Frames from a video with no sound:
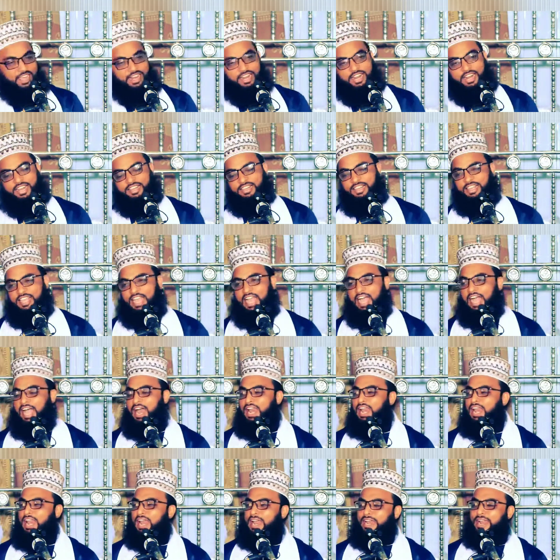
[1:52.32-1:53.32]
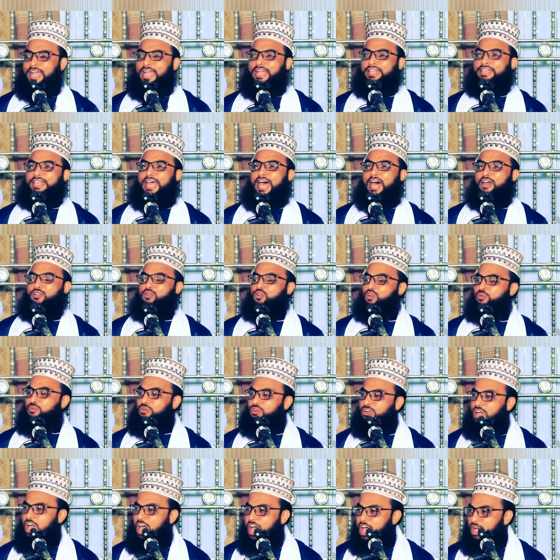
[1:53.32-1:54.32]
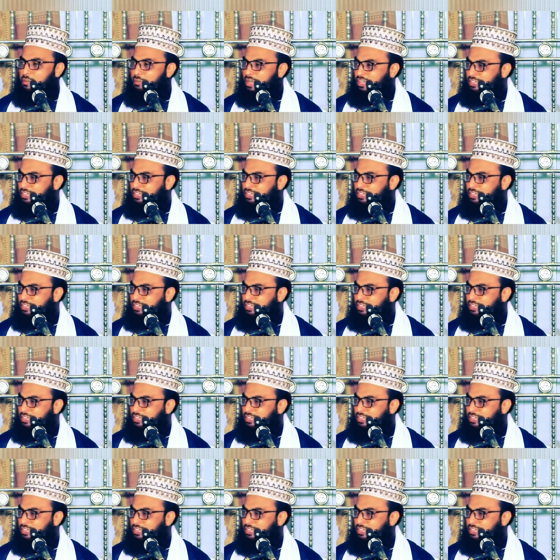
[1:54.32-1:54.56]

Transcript: আল্লাহ আহাল্লানা দারুল মুকাম